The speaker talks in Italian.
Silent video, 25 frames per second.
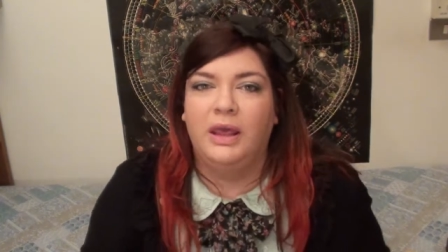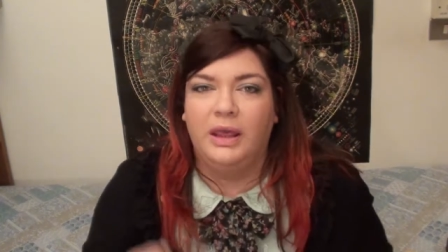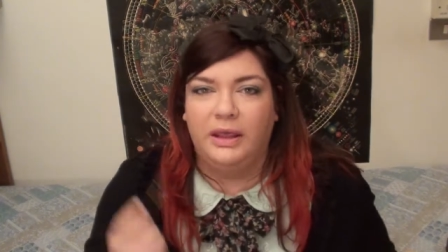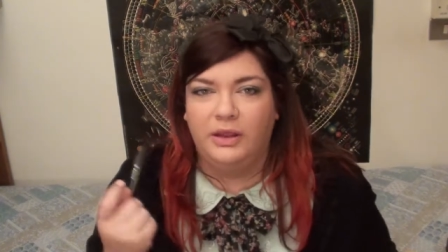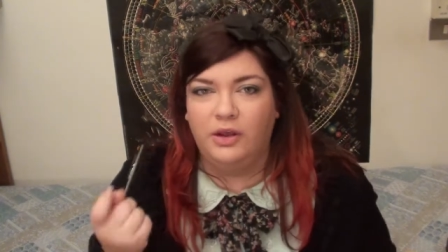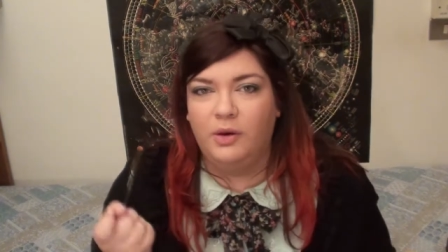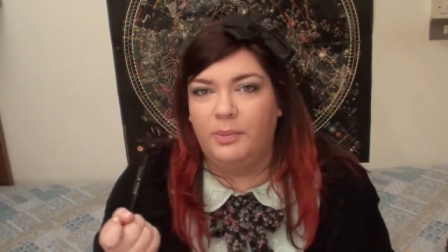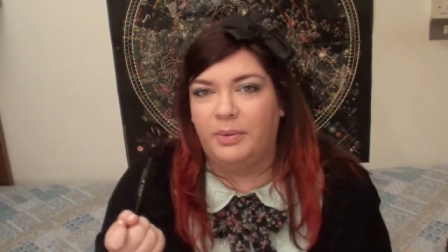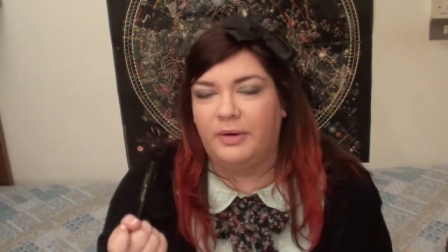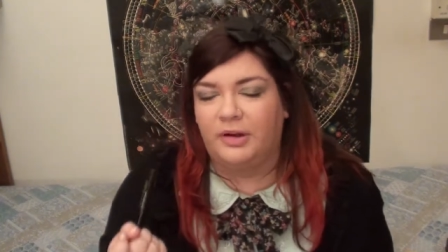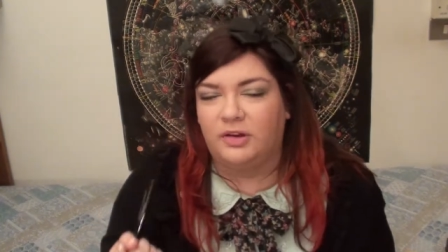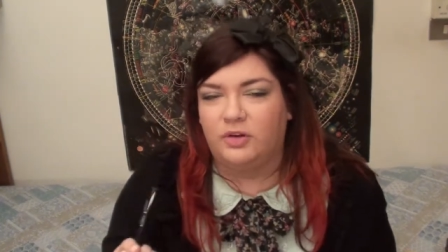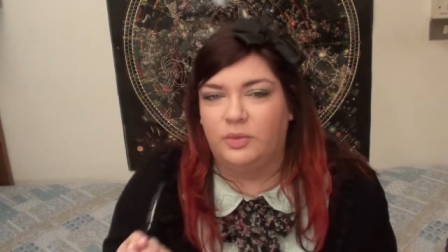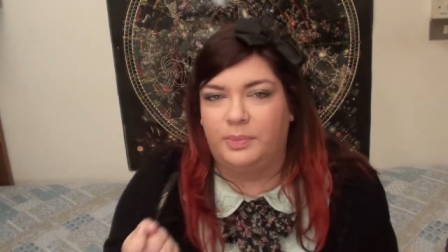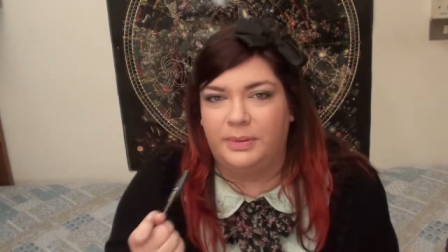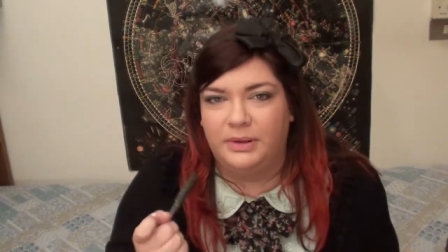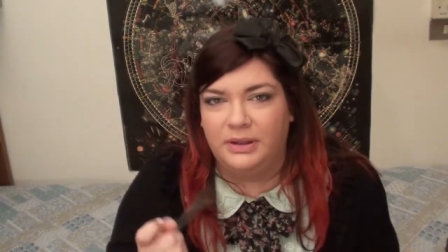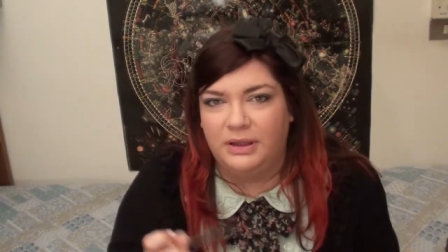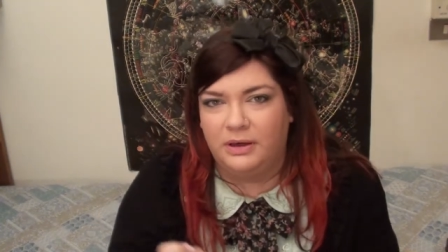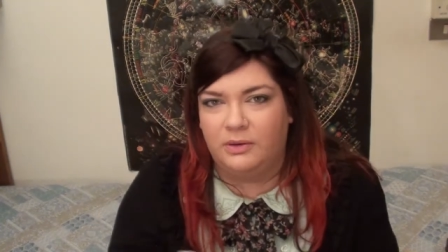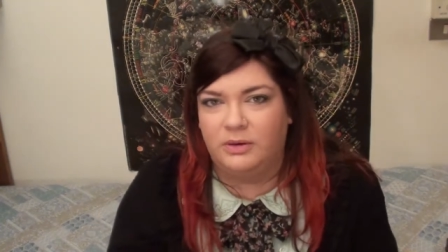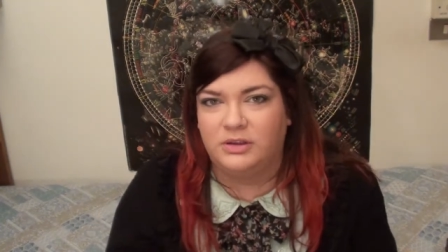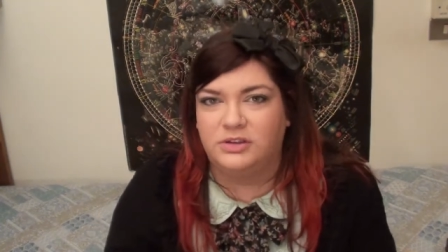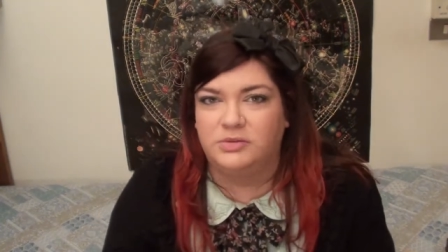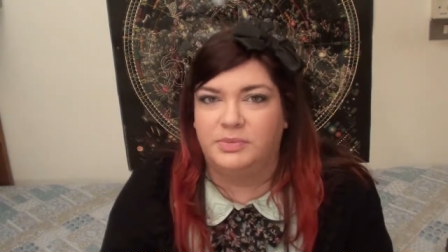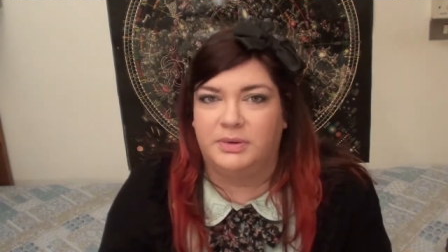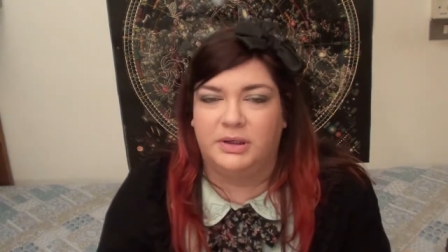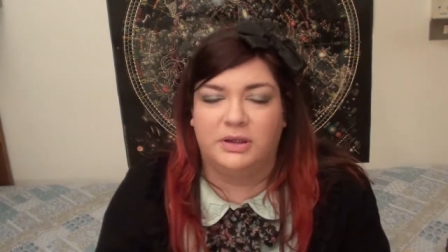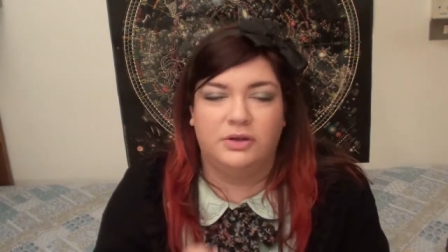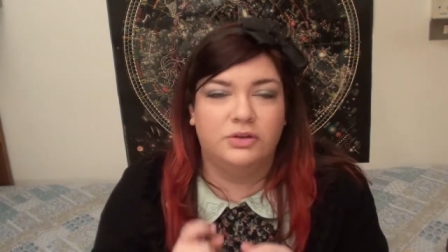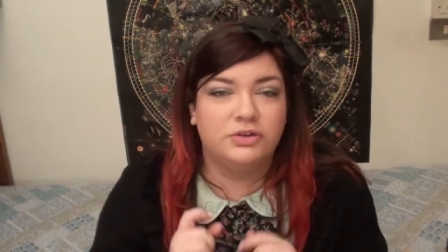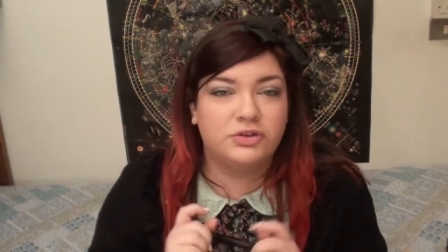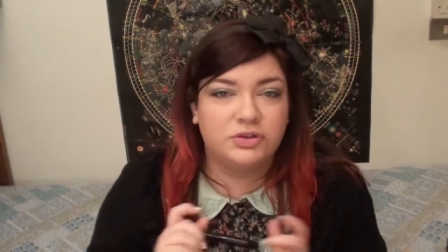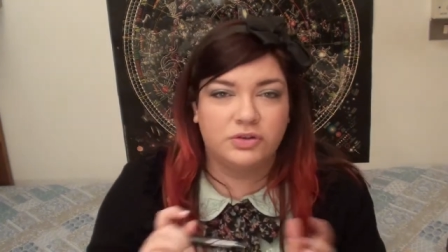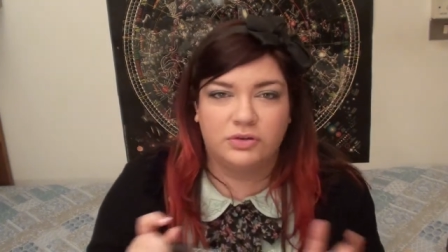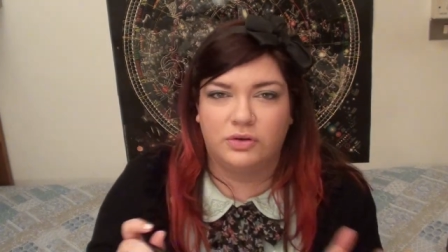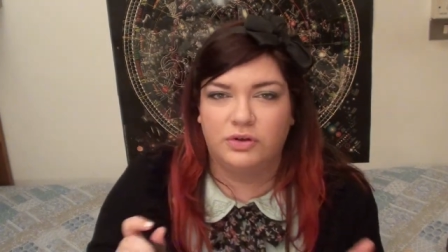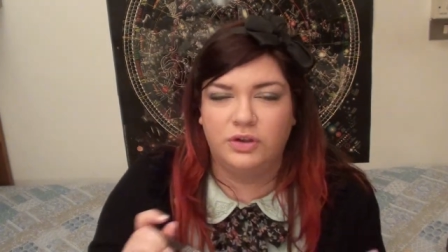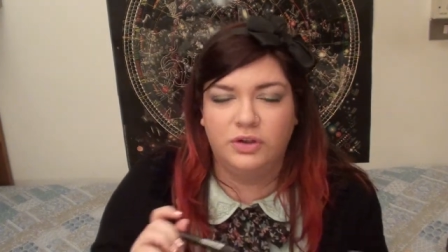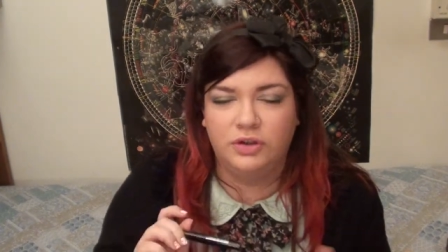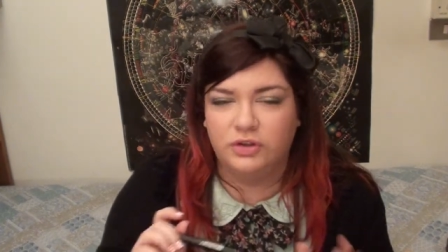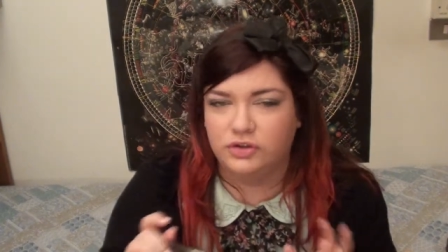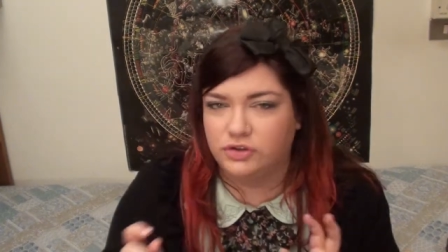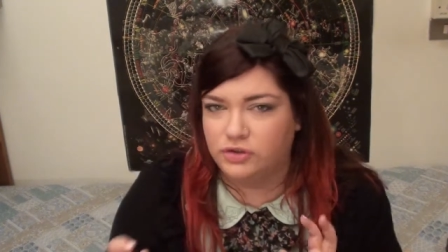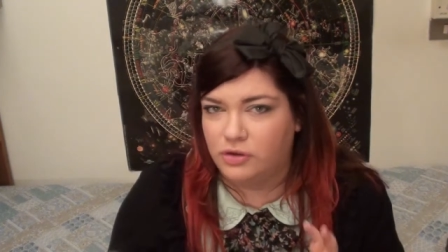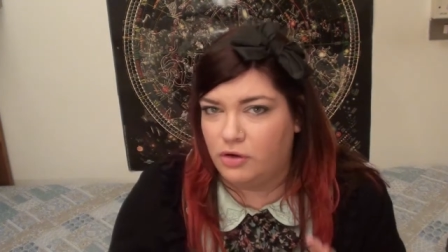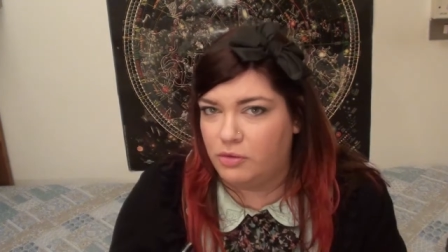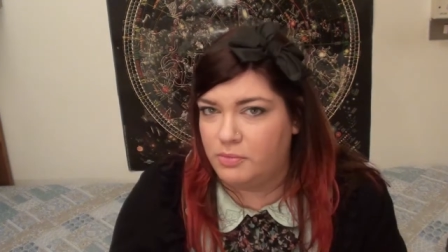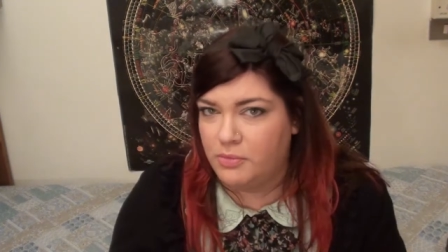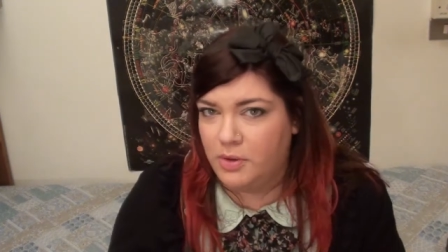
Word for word: io ho provato a prendere questo perché non, sono, non, so,